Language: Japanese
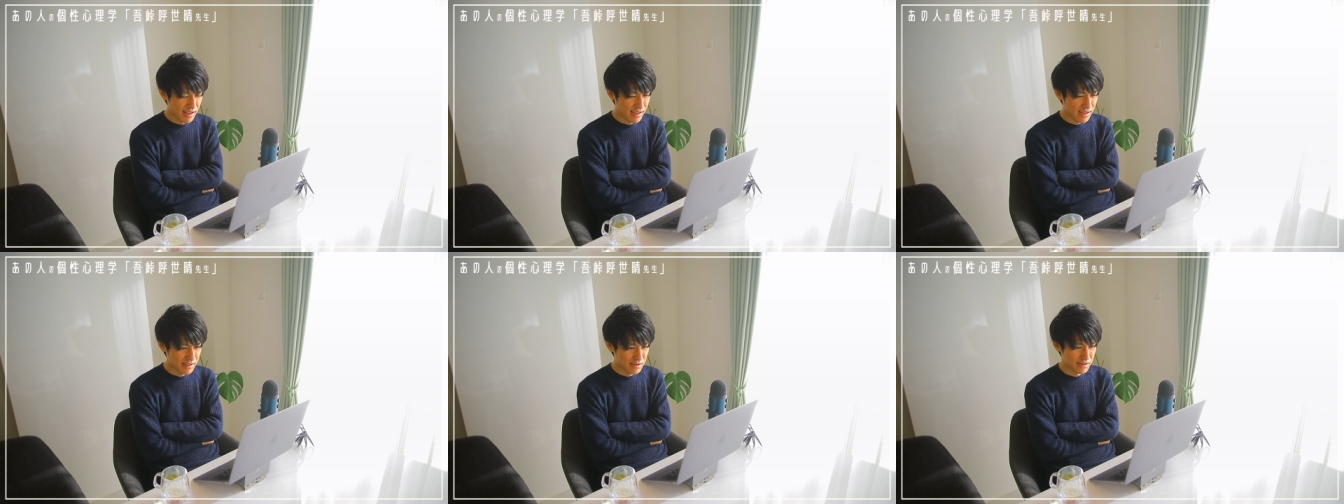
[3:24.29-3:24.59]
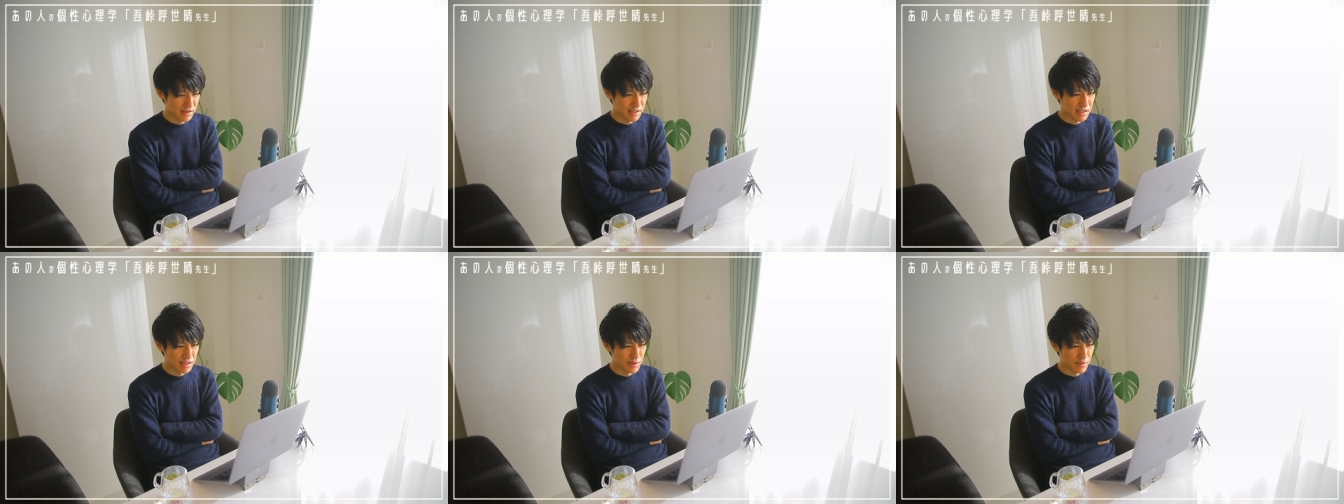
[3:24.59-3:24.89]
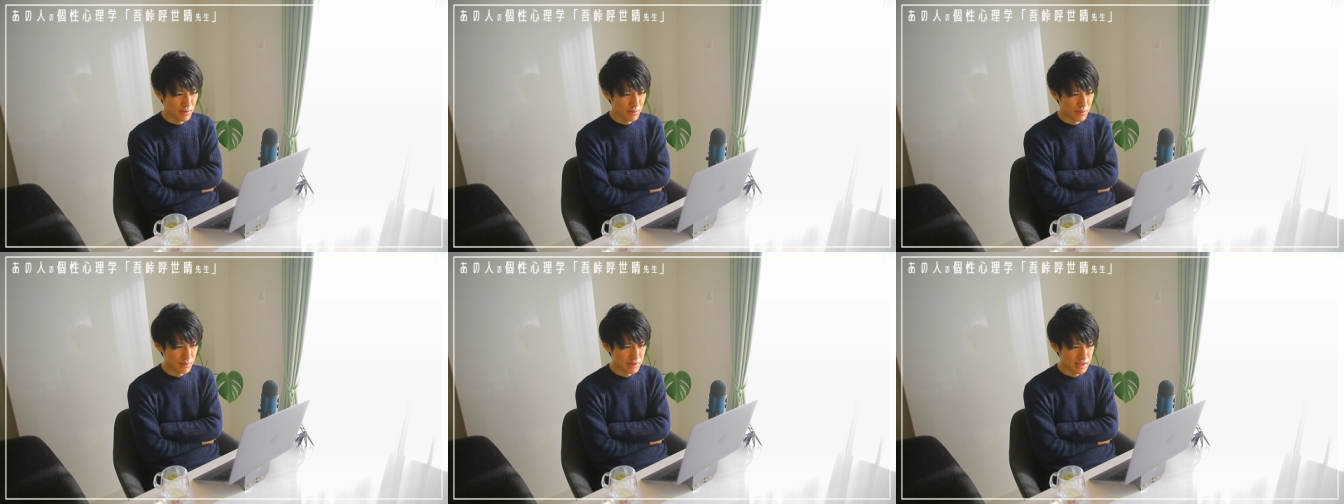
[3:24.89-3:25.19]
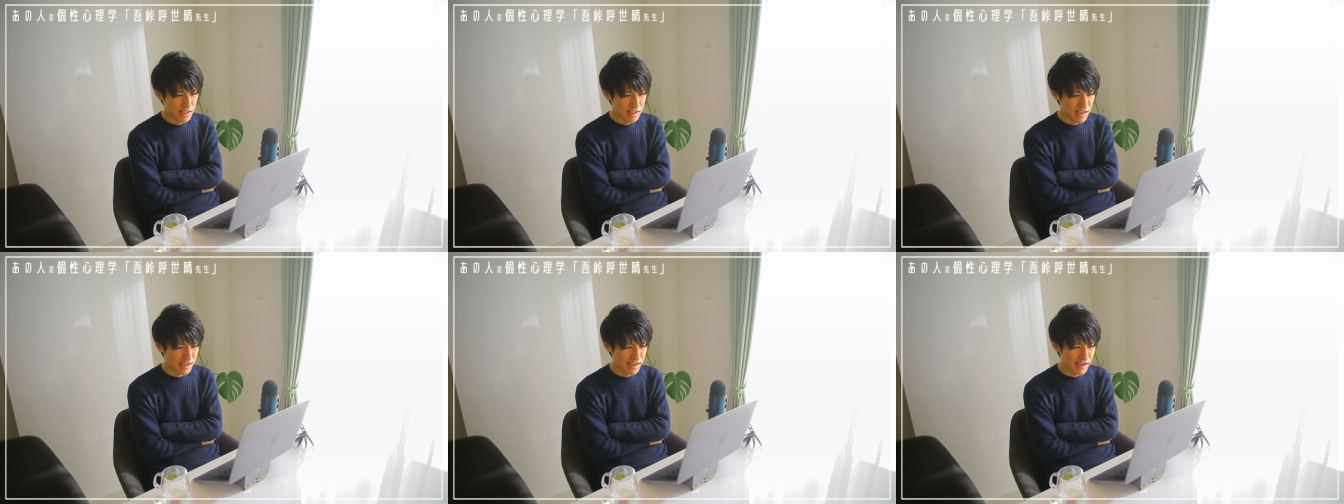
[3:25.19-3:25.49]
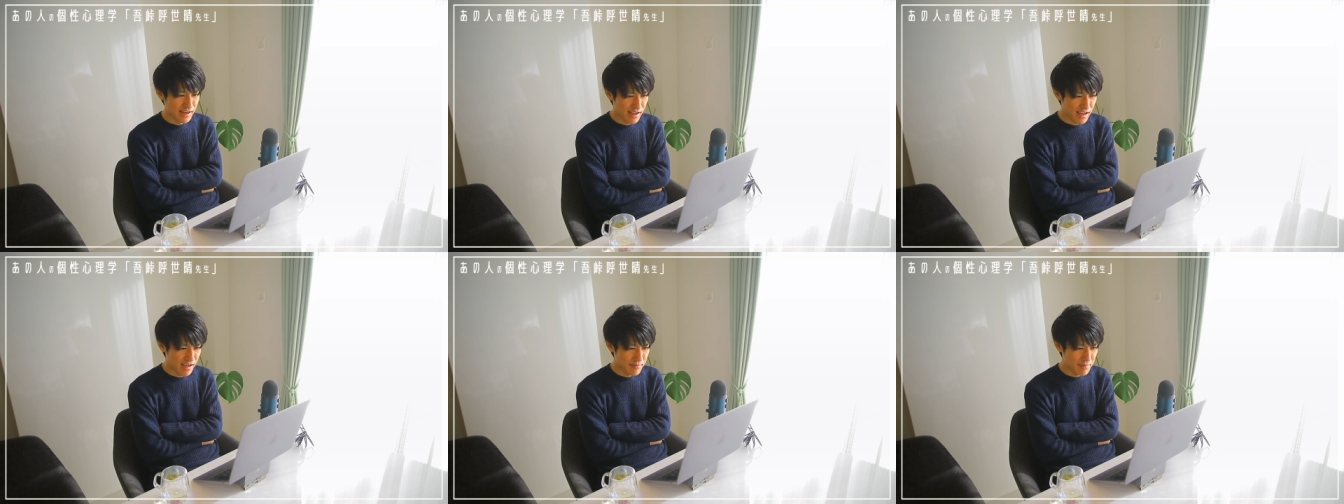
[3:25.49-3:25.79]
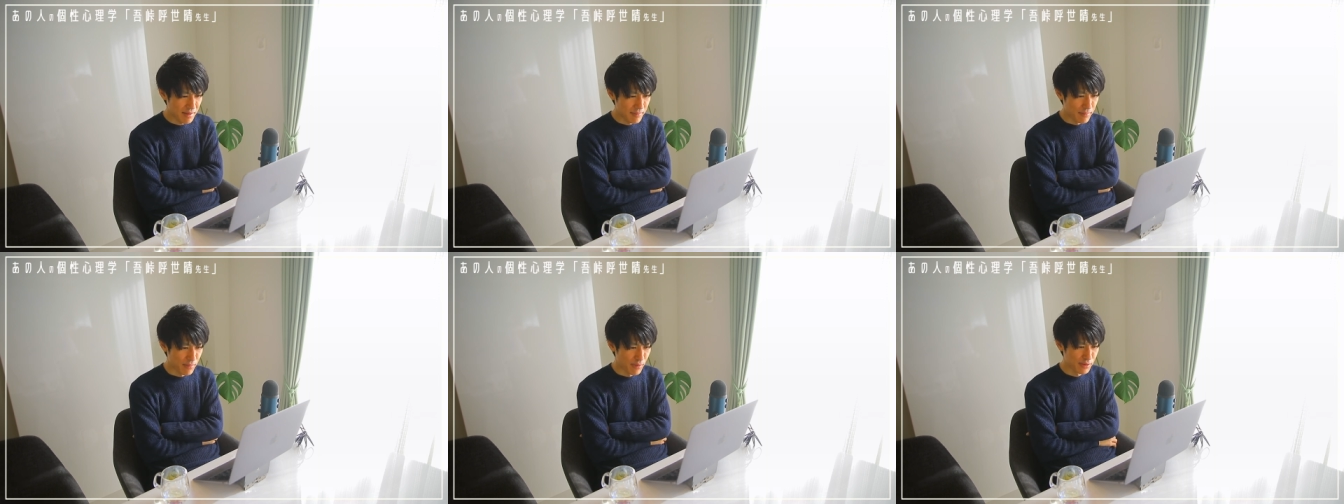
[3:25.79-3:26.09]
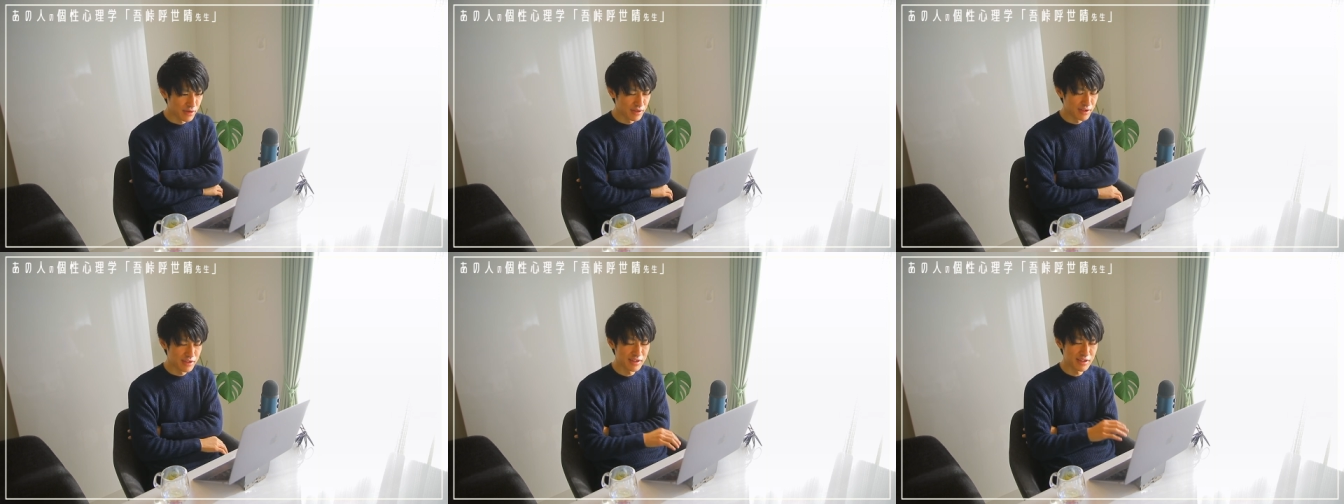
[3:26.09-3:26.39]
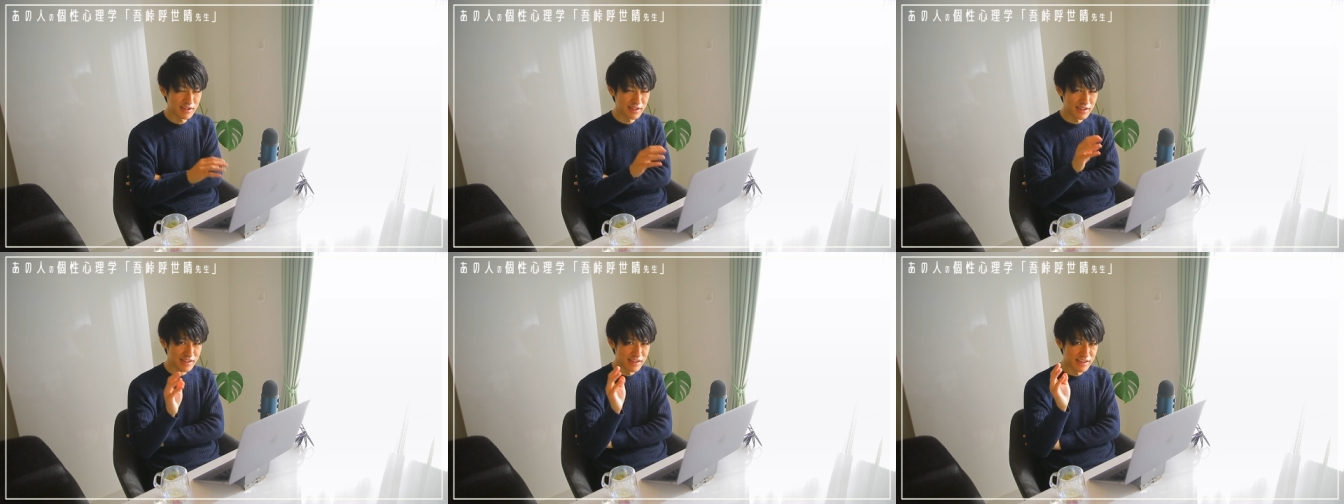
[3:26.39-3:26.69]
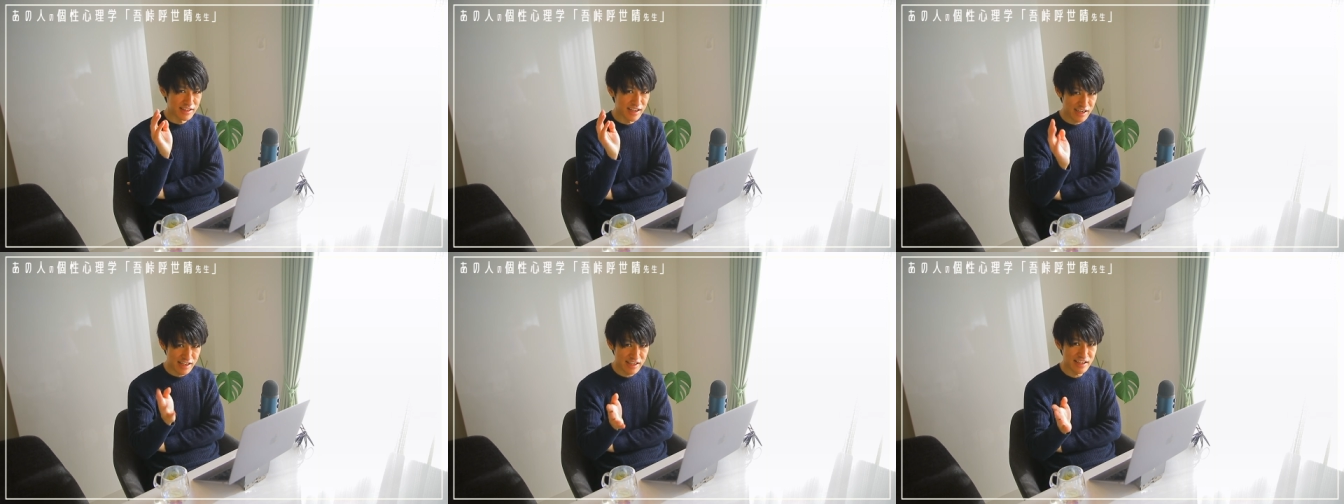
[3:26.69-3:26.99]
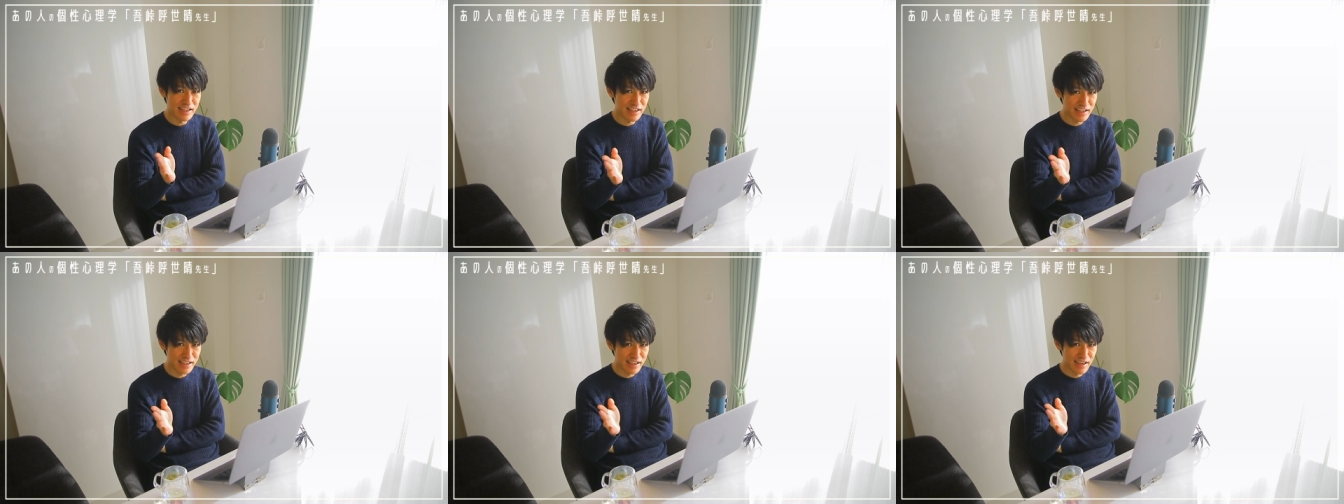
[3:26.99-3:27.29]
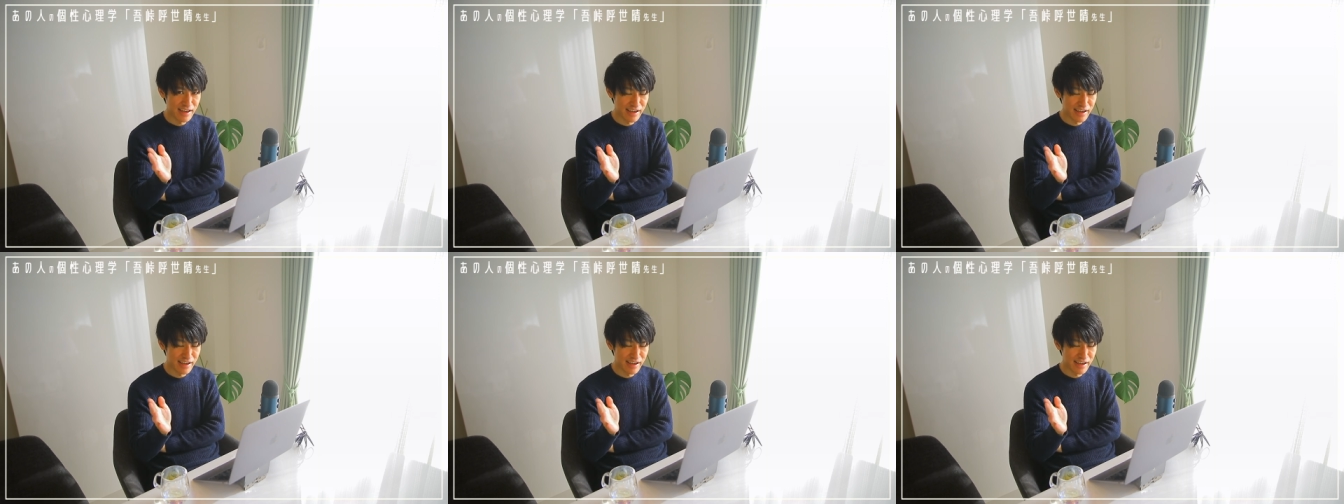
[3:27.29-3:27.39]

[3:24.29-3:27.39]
数少ない情報の中から、僕なりに、